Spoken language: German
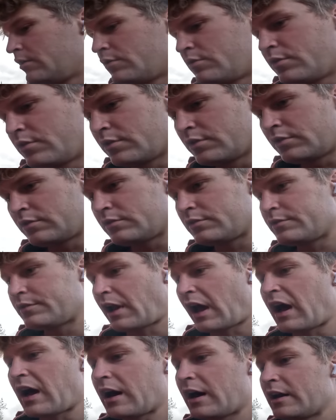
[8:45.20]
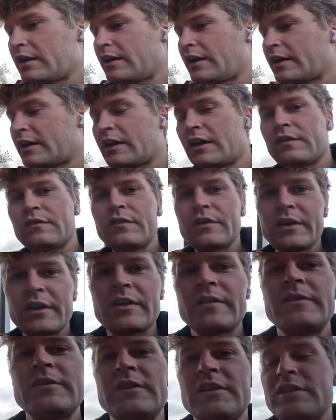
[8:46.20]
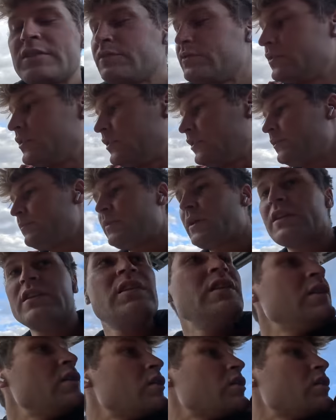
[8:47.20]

Und daran erkennen wir, dass wir die Partie